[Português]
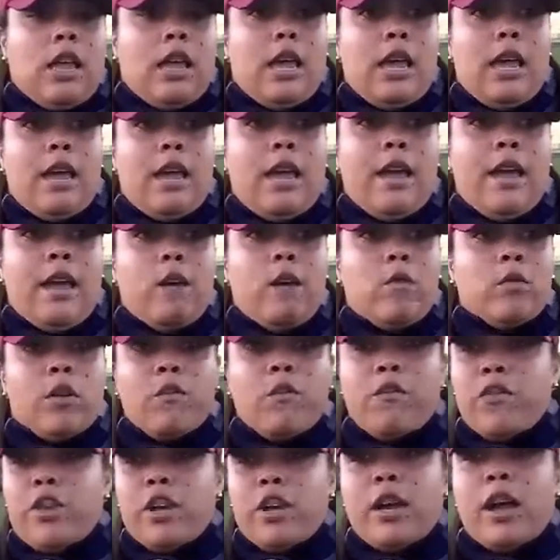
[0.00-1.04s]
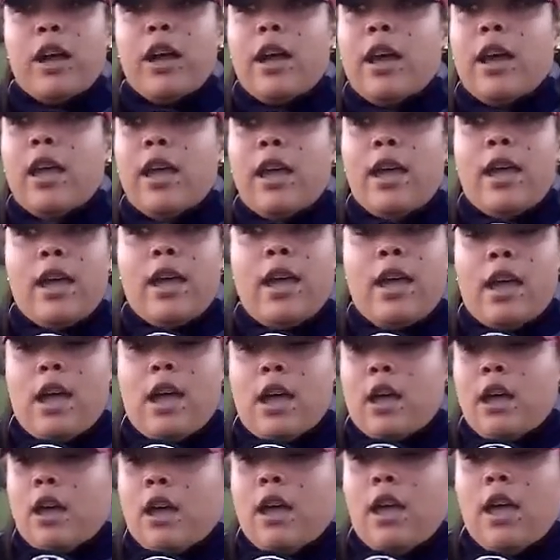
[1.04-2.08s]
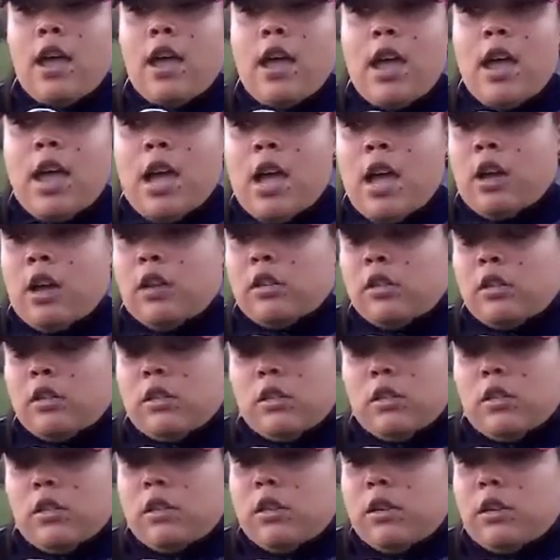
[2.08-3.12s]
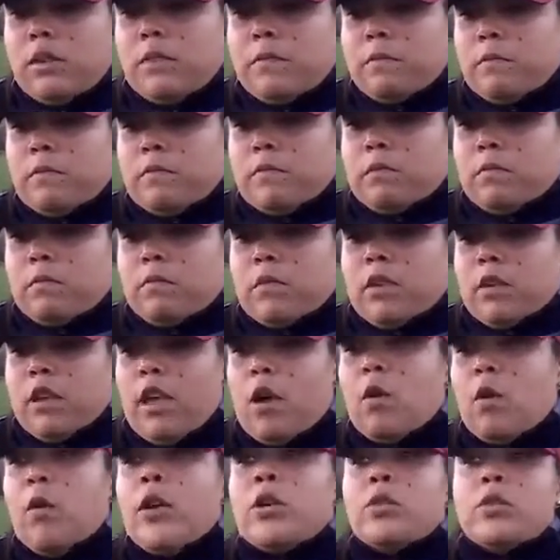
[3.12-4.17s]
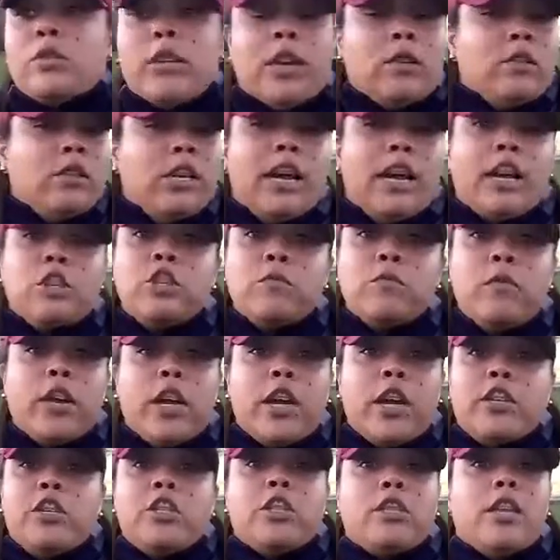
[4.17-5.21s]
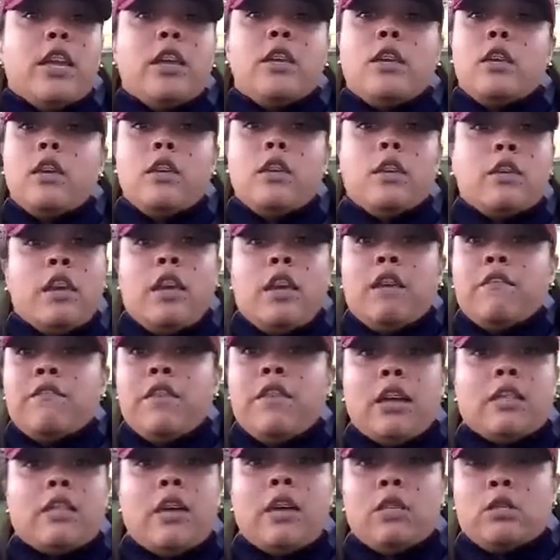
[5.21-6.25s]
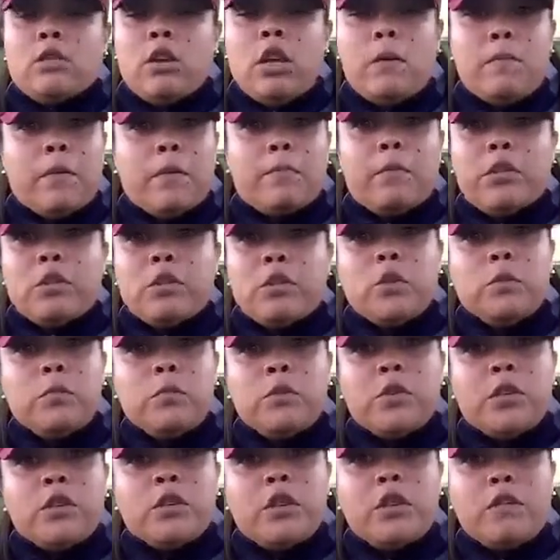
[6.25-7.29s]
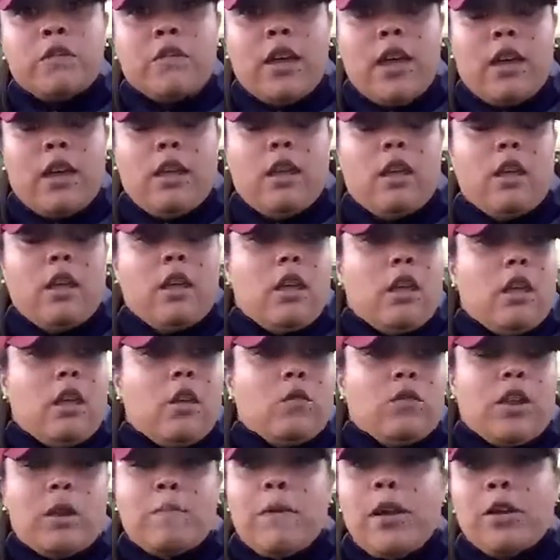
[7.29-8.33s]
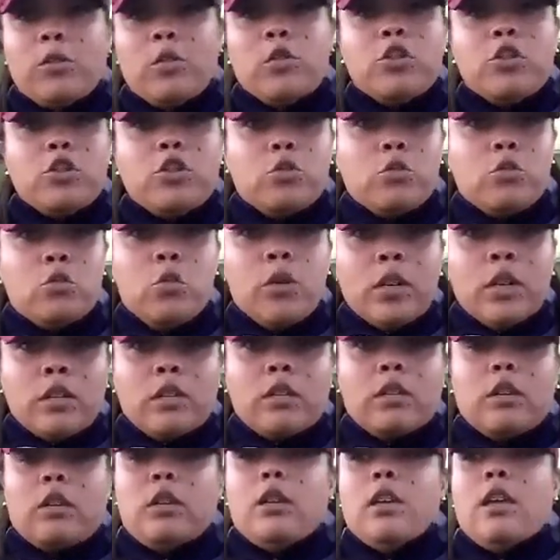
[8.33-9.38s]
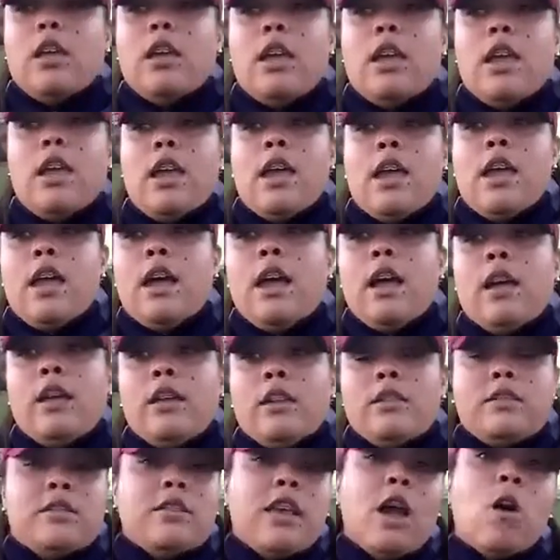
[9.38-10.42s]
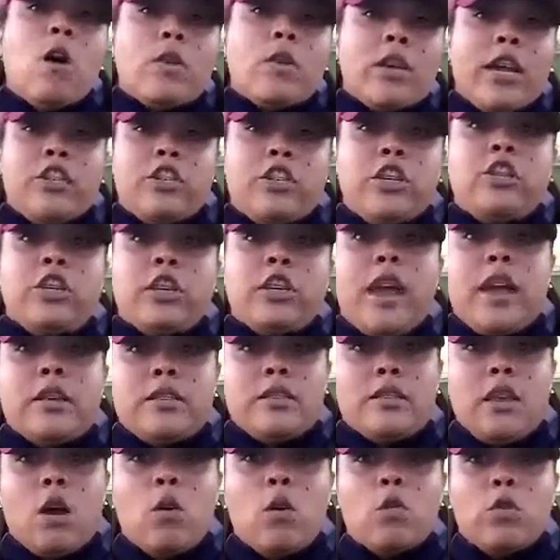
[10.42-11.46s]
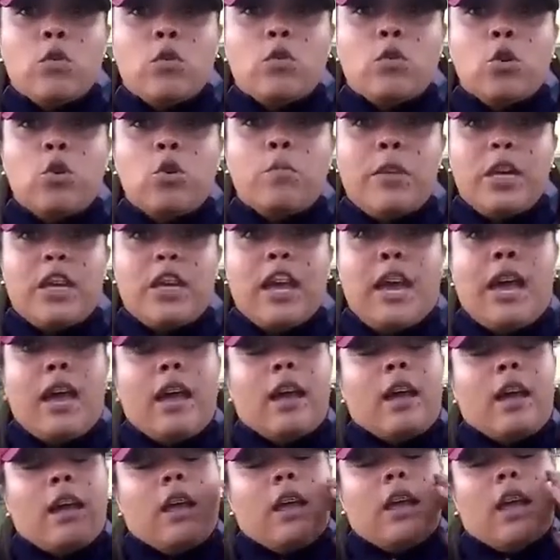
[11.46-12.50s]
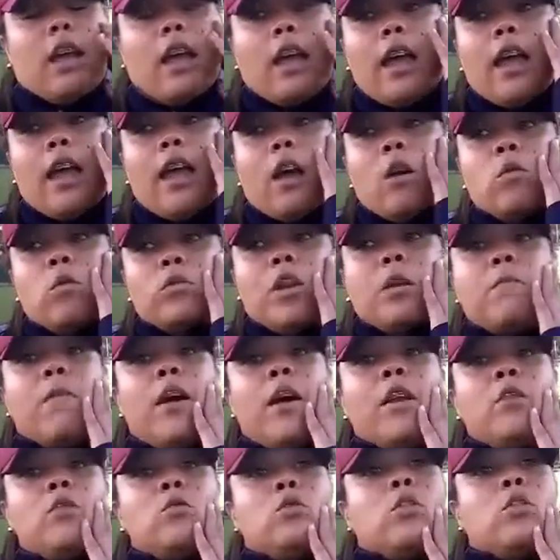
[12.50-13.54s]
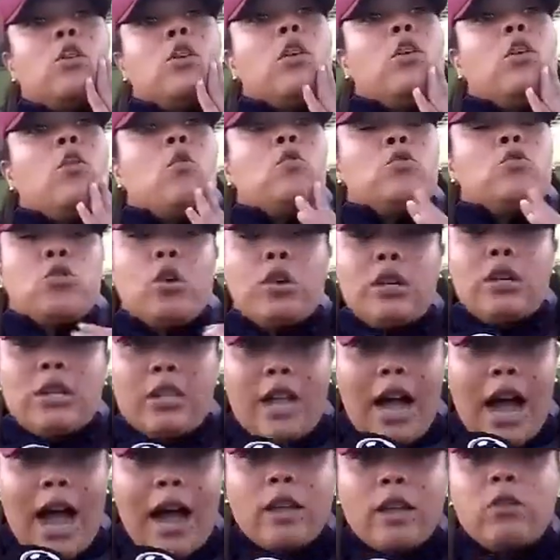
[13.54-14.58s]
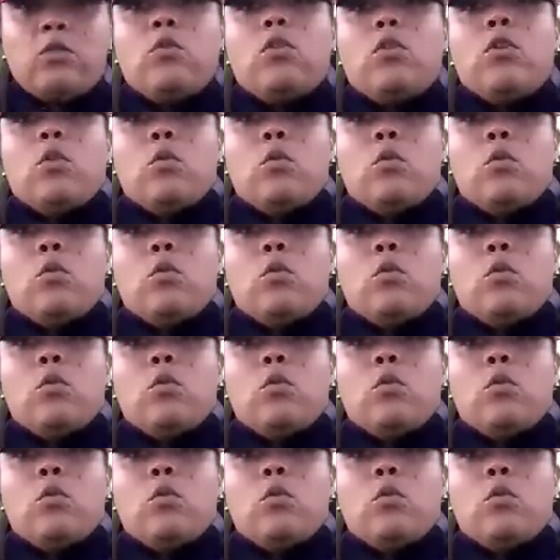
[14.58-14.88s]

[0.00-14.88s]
É, o que fica é, é, é, um resultado negativo que a gente tem que, que reverter isso aí para poder subir no ano que vem. O trabalho continua, é, se é o que a gente quer, se é o que o clube quer, é um trabalho consolidado,